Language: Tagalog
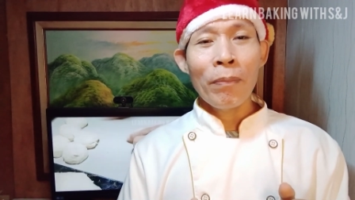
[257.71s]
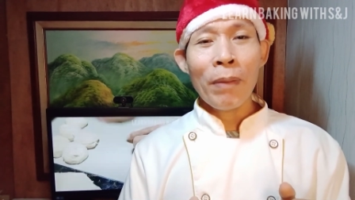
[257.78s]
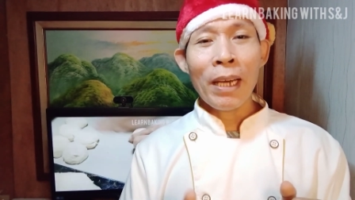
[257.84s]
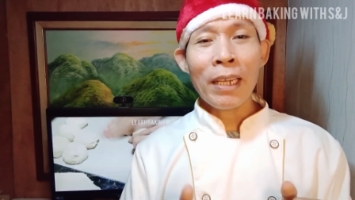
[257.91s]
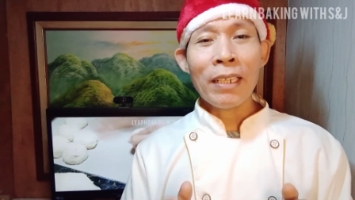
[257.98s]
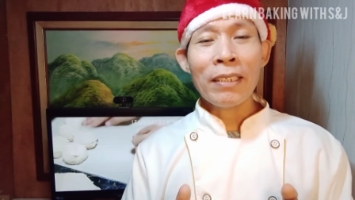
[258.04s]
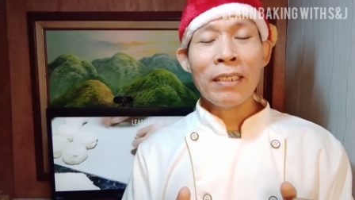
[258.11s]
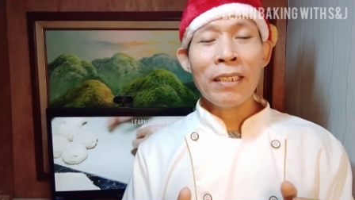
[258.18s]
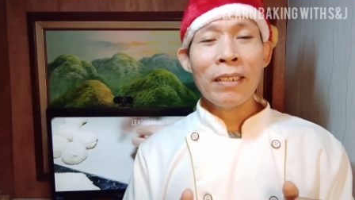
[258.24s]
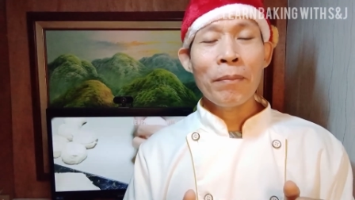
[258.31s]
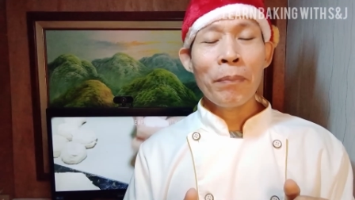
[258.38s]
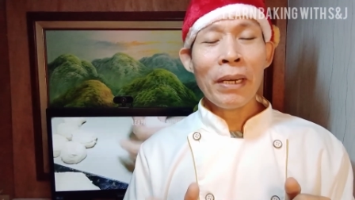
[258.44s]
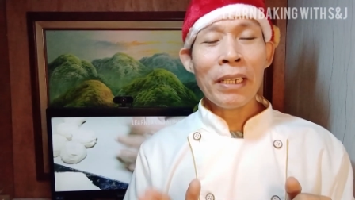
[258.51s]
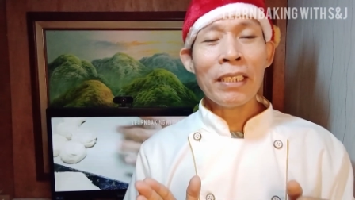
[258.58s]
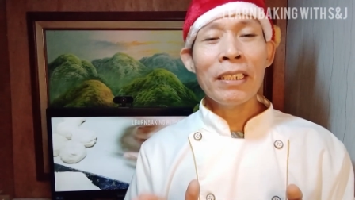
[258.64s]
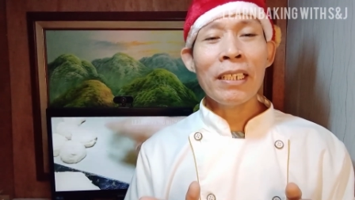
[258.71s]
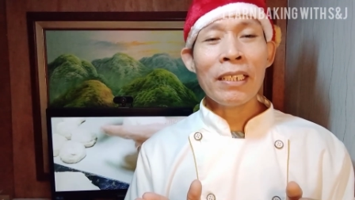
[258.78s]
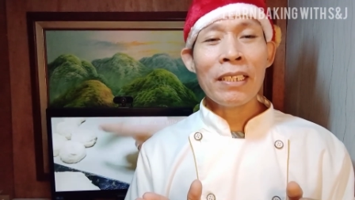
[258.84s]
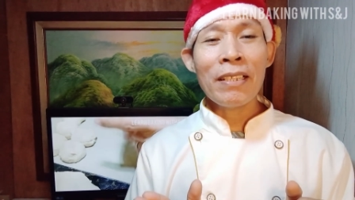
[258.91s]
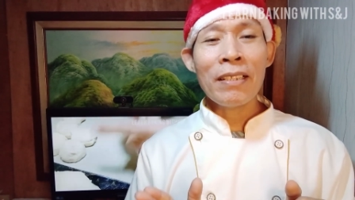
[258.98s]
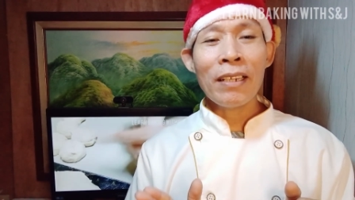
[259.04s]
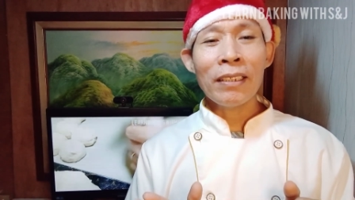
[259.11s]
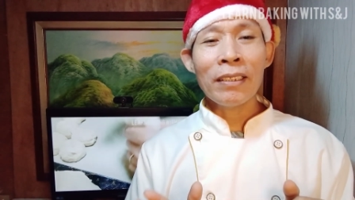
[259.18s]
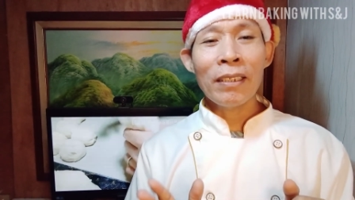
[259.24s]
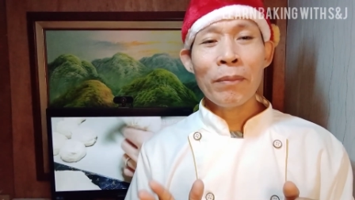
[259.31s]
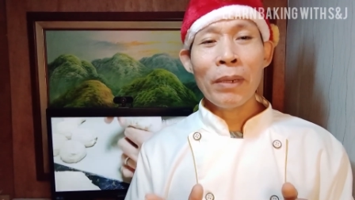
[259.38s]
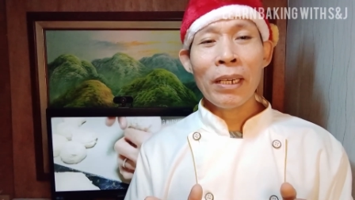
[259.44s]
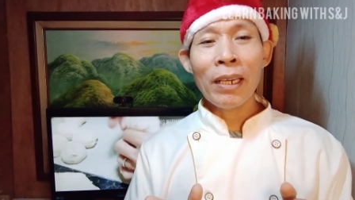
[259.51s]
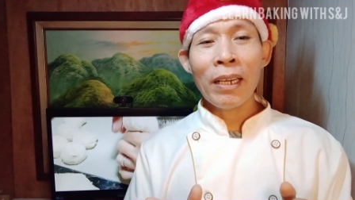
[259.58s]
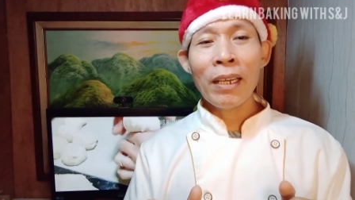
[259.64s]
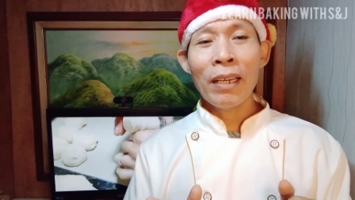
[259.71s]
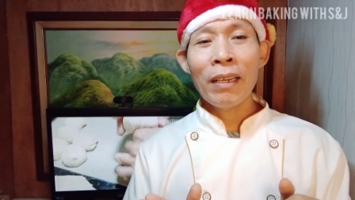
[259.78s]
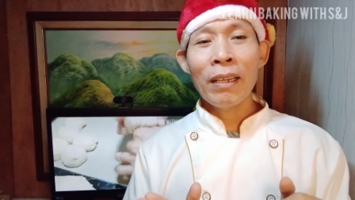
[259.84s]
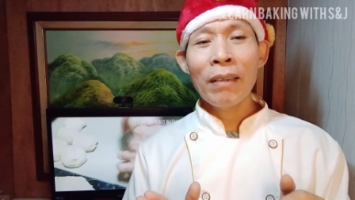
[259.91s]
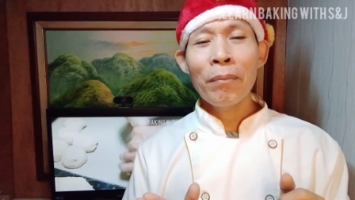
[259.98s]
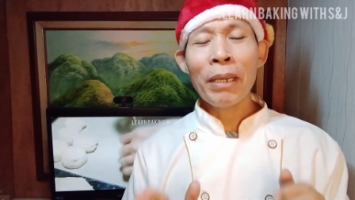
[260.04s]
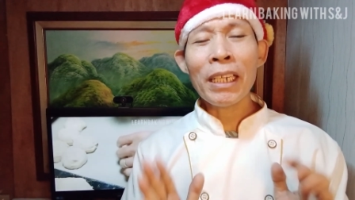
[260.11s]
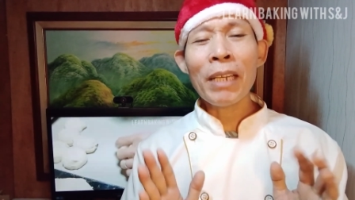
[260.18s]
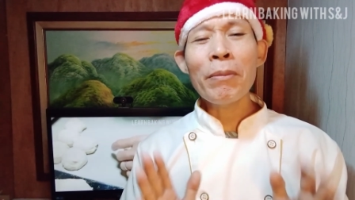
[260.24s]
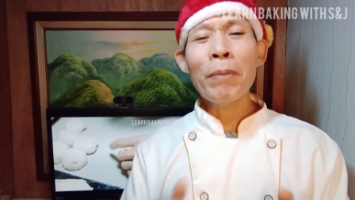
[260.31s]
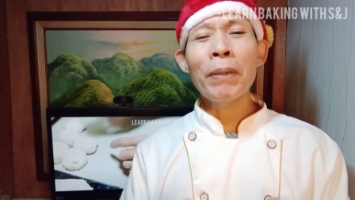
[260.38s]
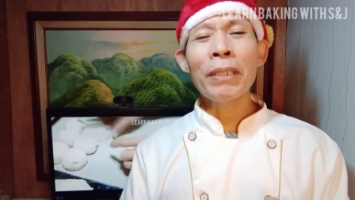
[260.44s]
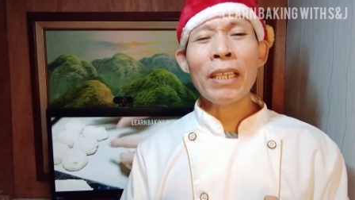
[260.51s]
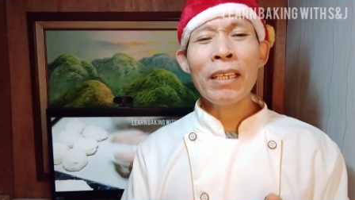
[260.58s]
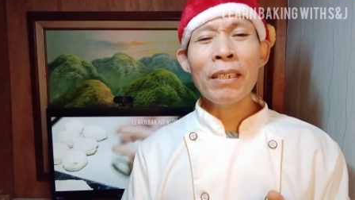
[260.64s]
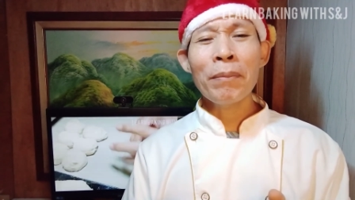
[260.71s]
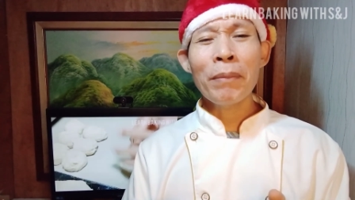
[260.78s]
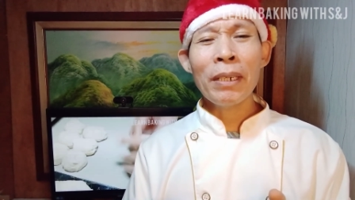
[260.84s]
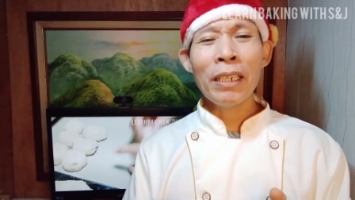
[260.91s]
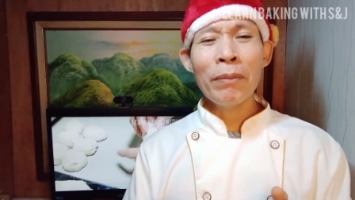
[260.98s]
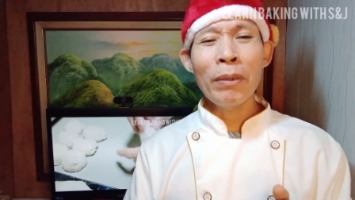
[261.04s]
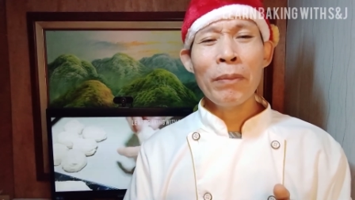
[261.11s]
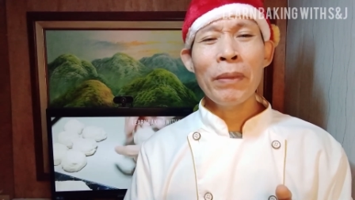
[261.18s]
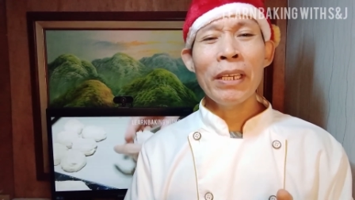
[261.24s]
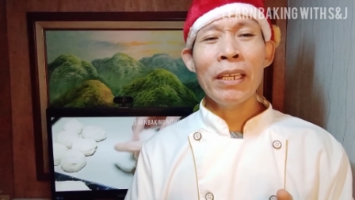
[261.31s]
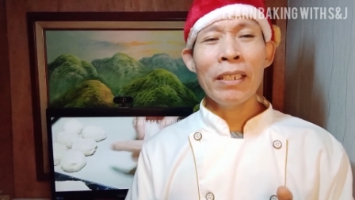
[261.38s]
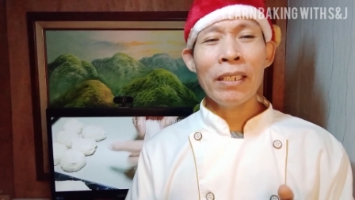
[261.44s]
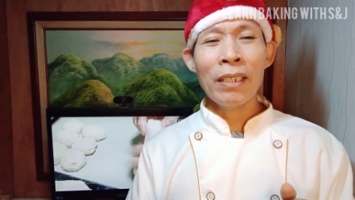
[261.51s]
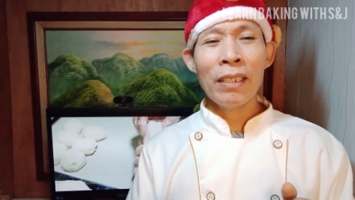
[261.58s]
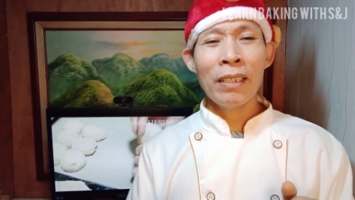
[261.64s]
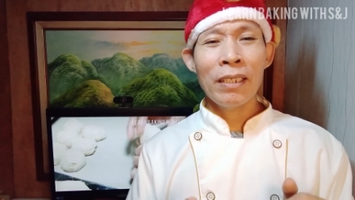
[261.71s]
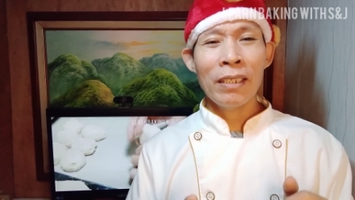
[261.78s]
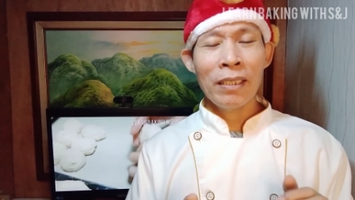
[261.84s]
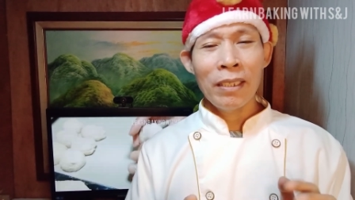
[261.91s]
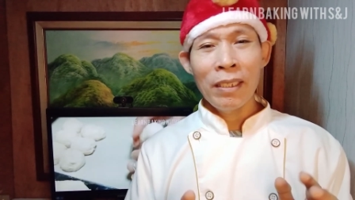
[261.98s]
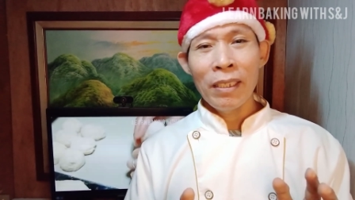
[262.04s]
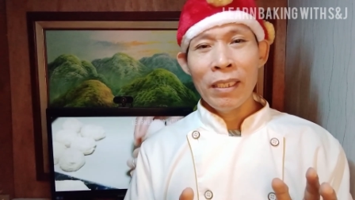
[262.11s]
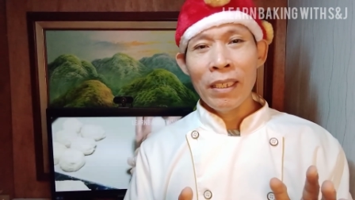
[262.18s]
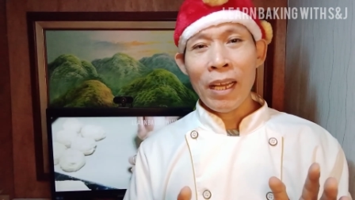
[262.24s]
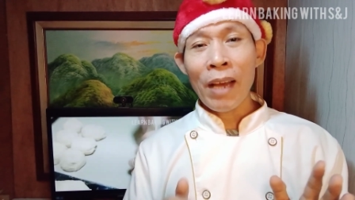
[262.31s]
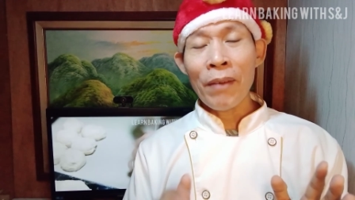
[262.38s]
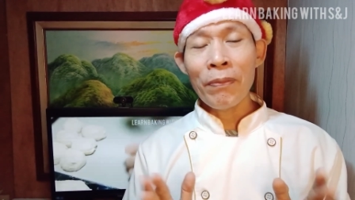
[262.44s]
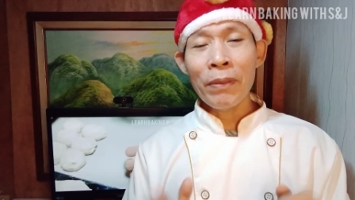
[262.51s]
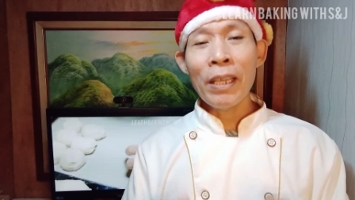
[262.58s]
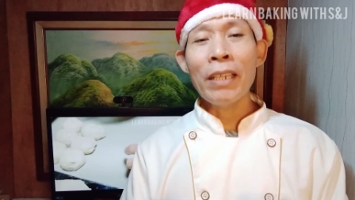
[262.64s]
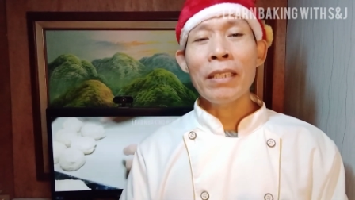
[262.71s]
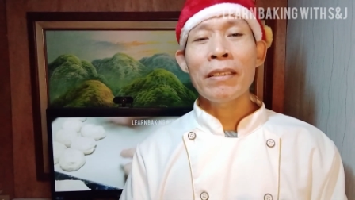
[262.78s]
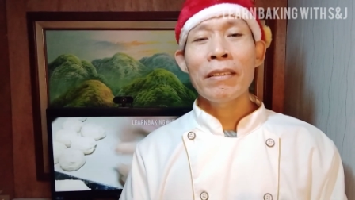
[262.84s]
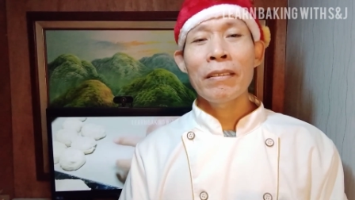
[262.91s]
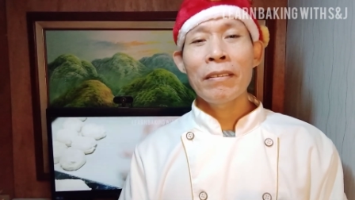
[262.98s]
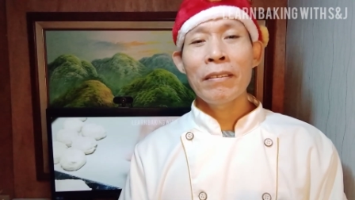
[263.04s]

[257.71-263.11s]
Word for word: para sa para na rin sa ating mga marami pa tayong mga ibibigay na update